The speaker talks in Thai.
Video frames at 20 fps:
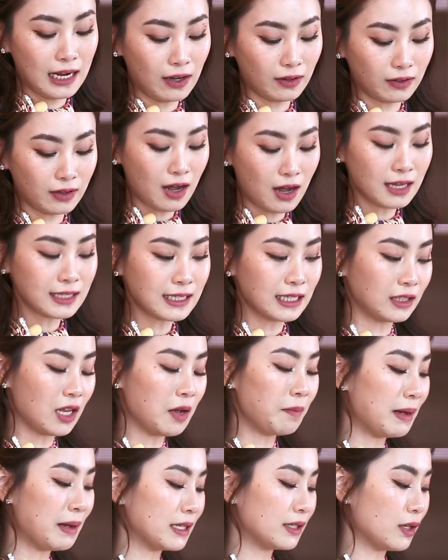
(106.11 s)
แล้วก็จะต้อง
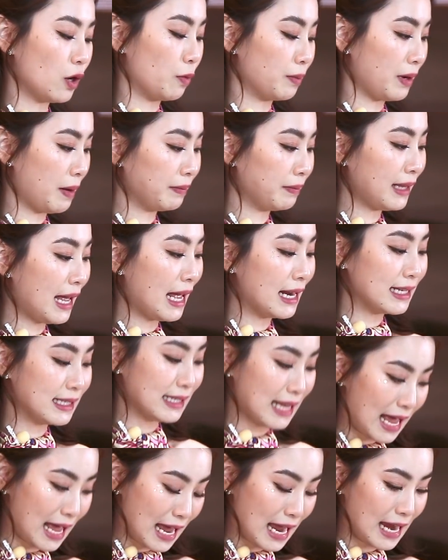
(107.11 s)
ผสมน้ำตาลท
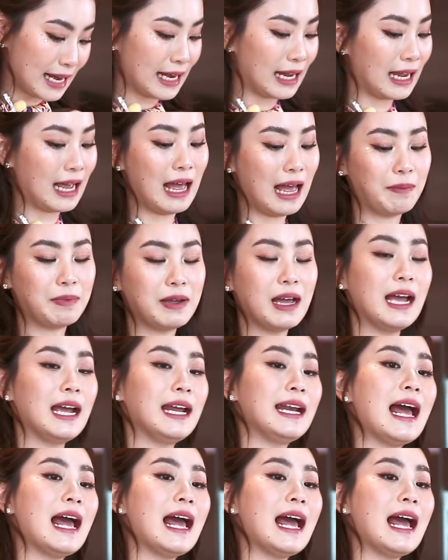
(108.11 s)
รายนะคะ เพื่อให้